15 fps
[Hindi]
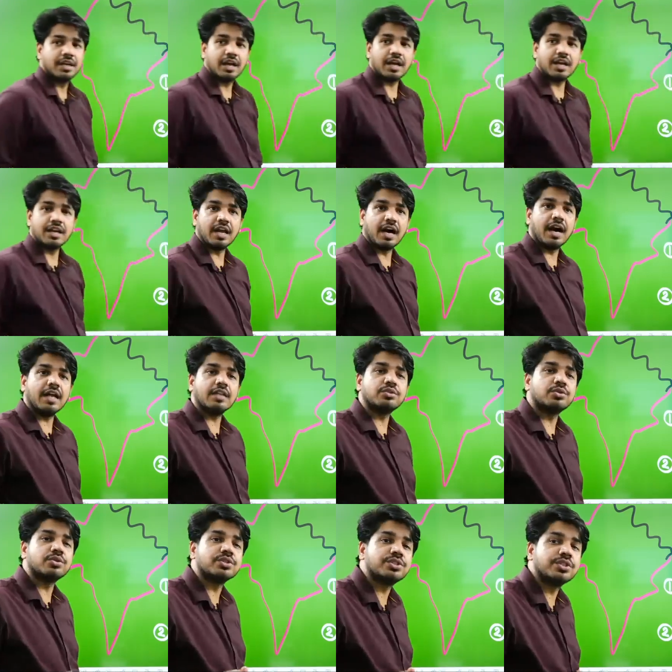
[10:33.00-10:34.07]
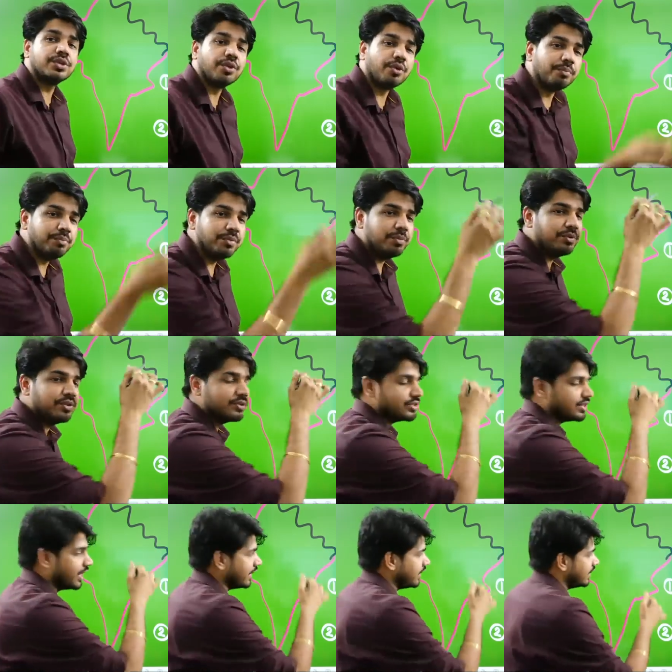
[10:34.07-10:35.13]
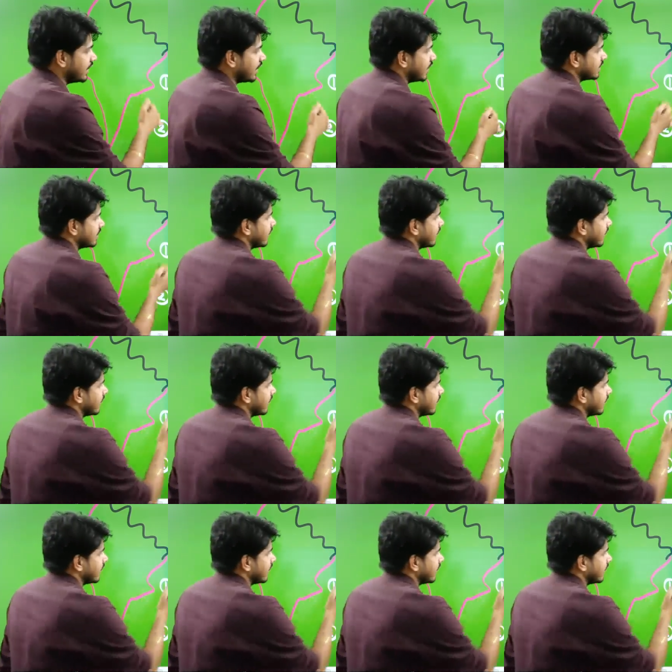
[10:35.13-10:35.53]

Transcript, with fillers: लाल थोड़ी सी लोमी भी हो जाए एक खातर